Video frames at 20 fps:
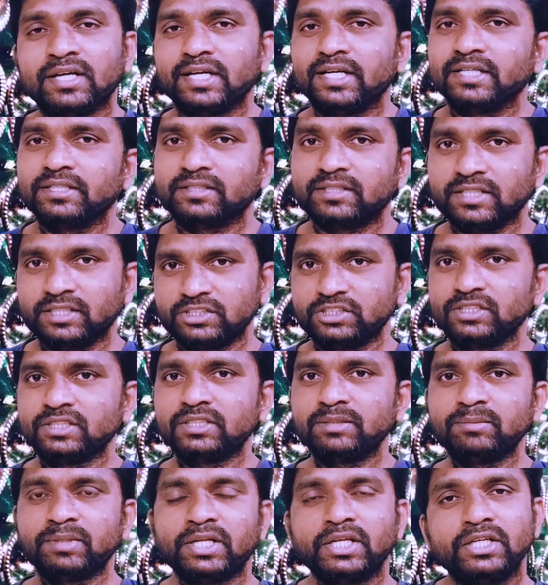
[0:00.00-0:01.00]
అండ్
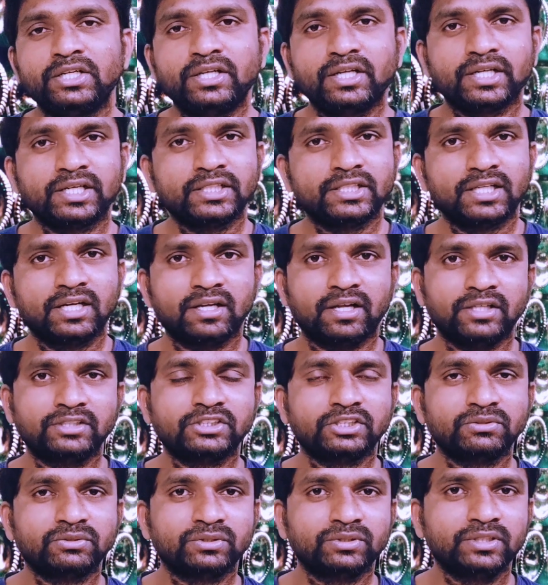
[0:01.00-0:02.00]
ఖచ్చితంగా మన ఇండియాకి అయితే లాంచ్
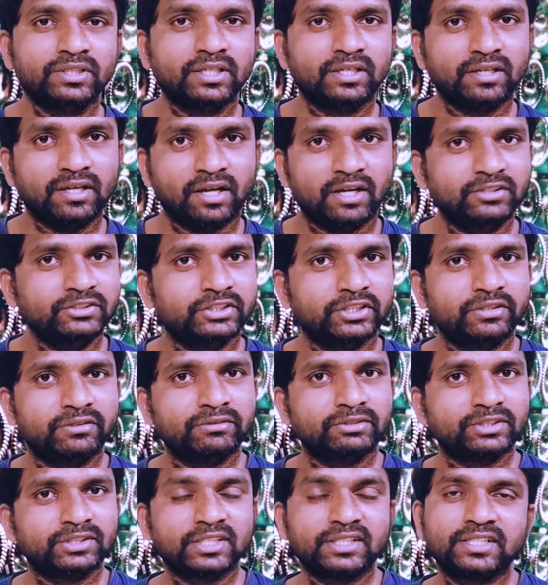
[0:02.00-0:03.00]
అవుతుంది అండ్ లాంచ్ అయిన
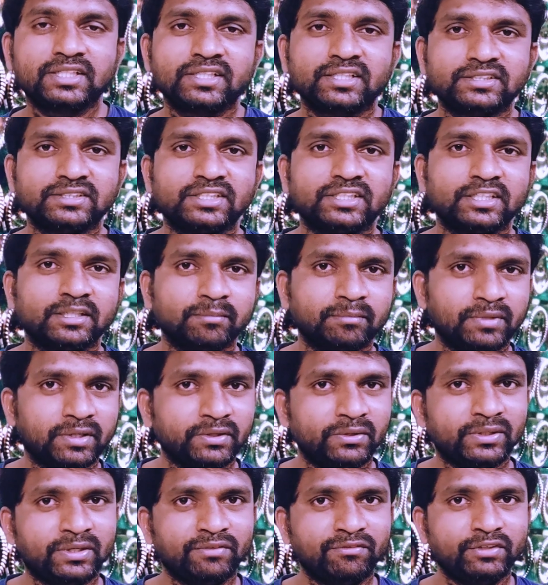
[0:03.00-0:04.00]
వచ్చేసరికి ఖచ్చితంగా మరి
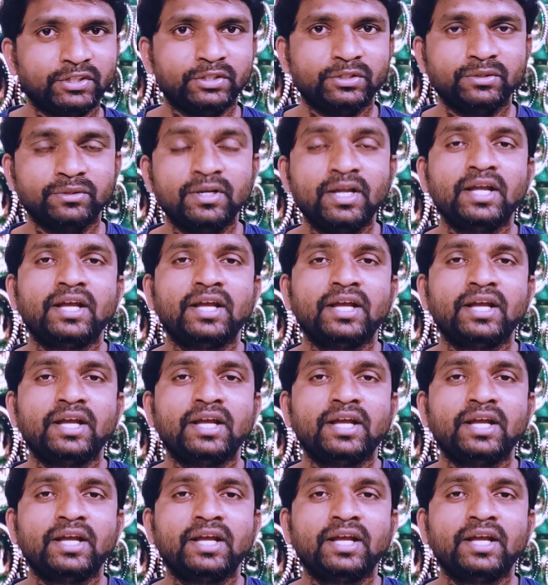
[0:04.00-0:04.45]
ఒక వీడియో